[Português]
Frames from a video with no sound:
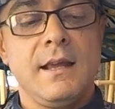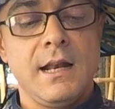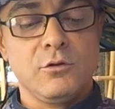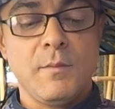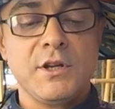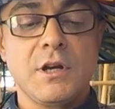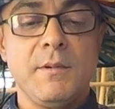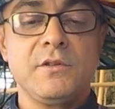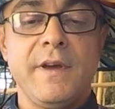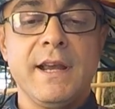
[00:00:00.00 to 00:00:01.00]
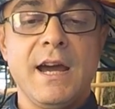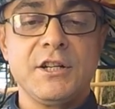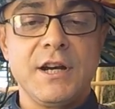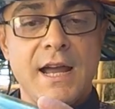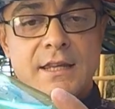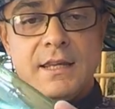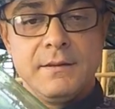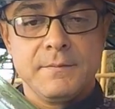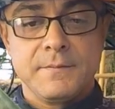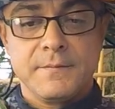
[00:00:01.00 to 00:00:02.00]
ela automaticamente vai encaixar aqui,
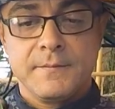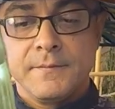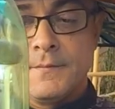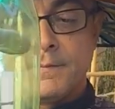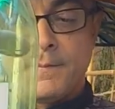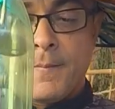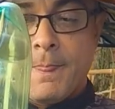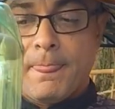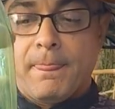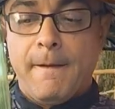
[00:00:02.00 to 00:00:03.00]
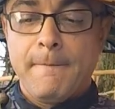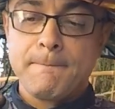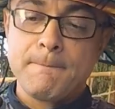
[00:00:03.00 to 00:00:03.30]
né?